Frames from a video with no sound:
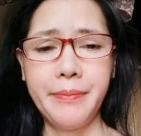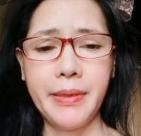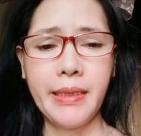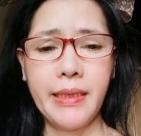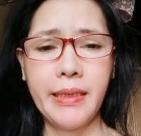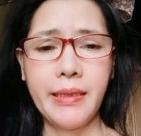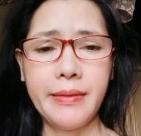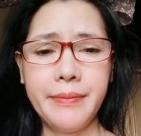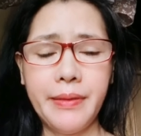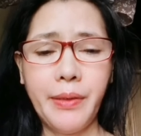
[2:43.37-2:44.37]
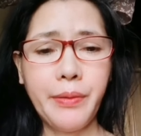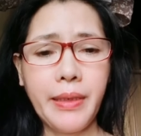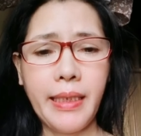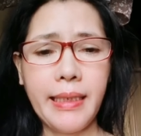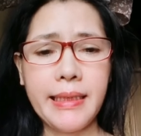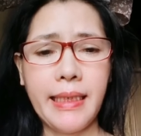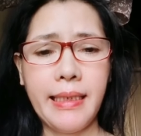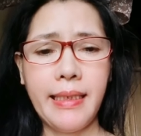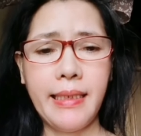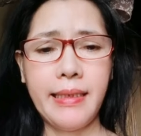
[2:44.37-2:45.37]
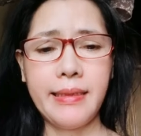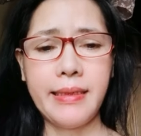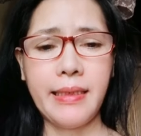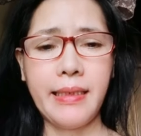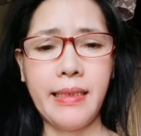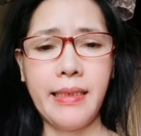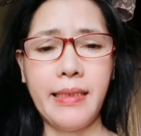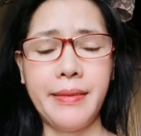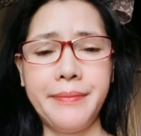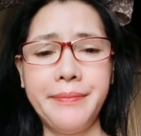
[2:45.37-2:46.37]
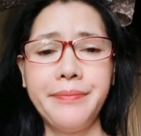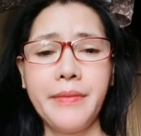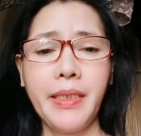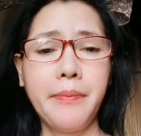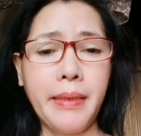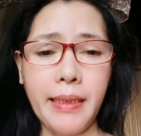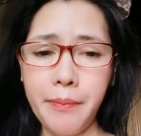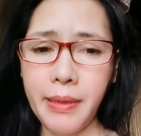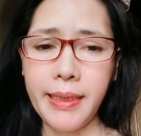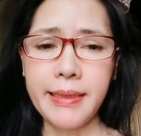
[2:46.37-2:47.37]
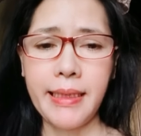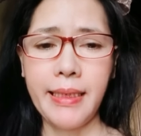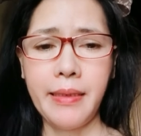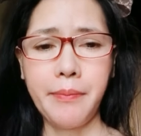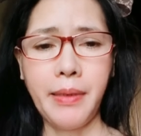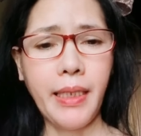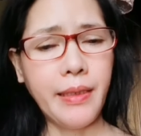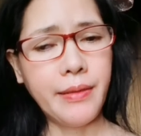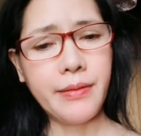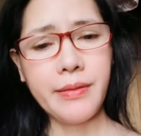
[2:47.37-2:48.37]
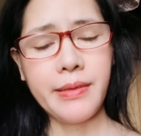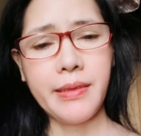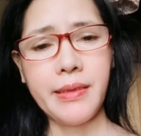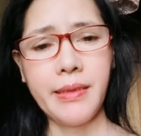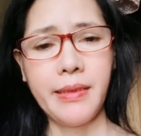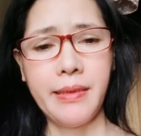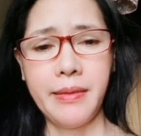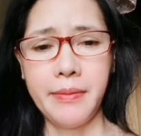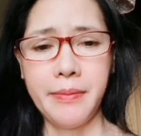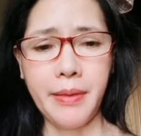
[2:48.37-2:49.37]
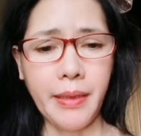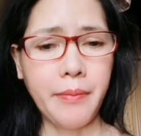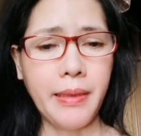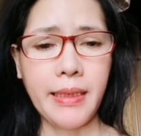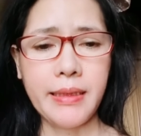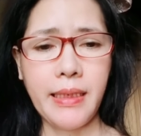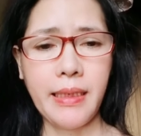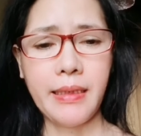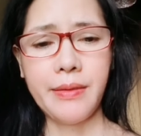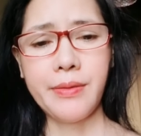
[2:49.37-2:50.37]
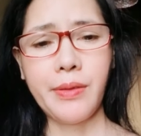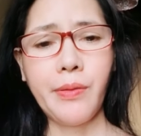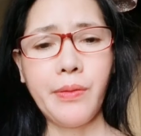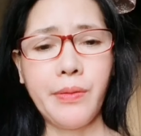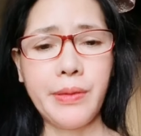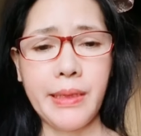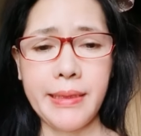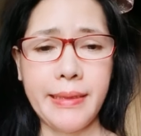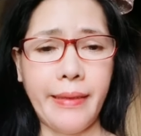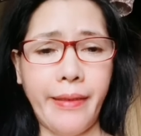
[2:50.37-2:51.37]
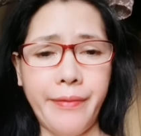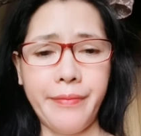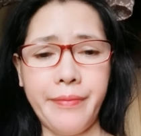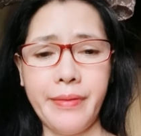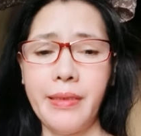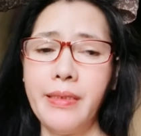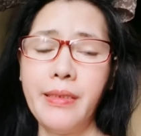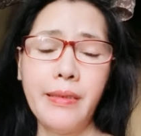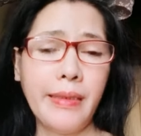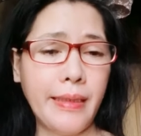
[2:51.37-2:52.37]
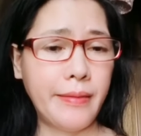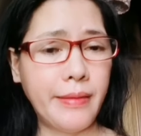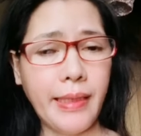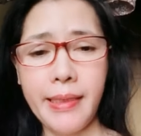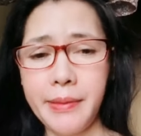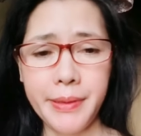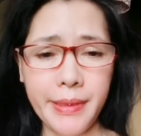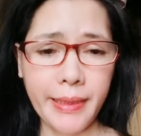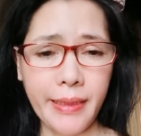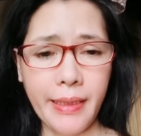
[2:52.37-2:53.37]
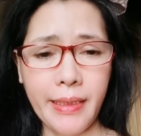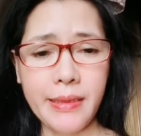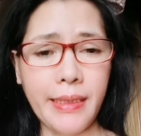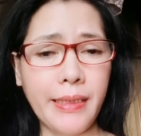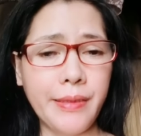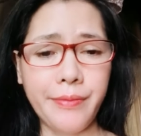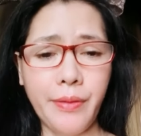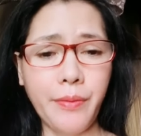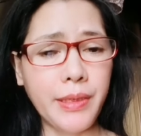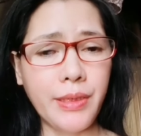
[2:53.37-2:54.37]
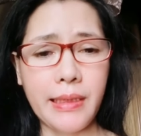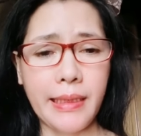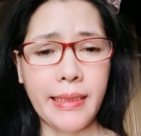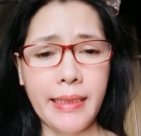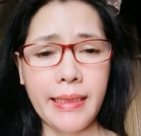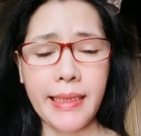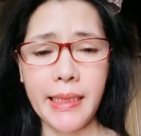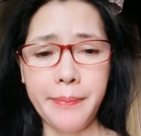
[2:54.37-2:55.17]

maging okay na sila at saka makabalik sila ng maayos nakabalik sila dito sa Hong Kong na safe. Dito na lang muna guys. Thanks for watching. God